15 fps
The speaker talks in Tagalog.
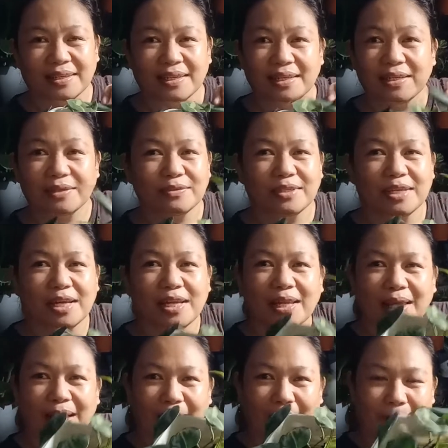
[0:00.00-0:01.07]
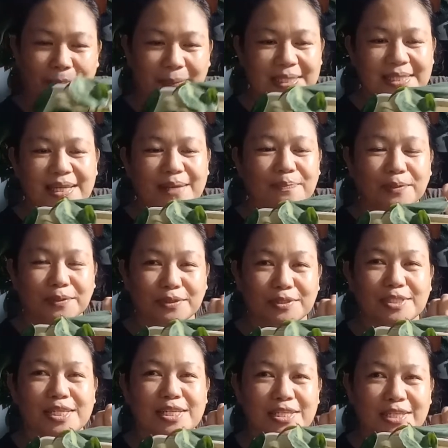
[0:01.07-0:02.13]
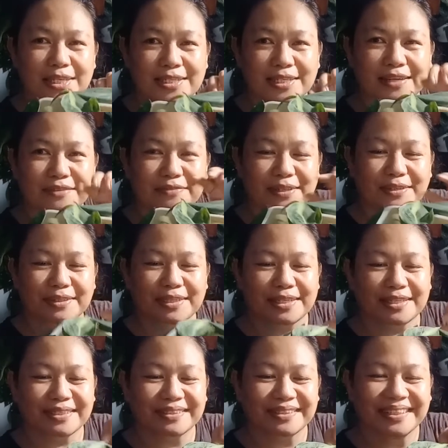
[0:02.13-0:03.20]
Hindi ko na alam. Basta putos din siya at saka Philodendron.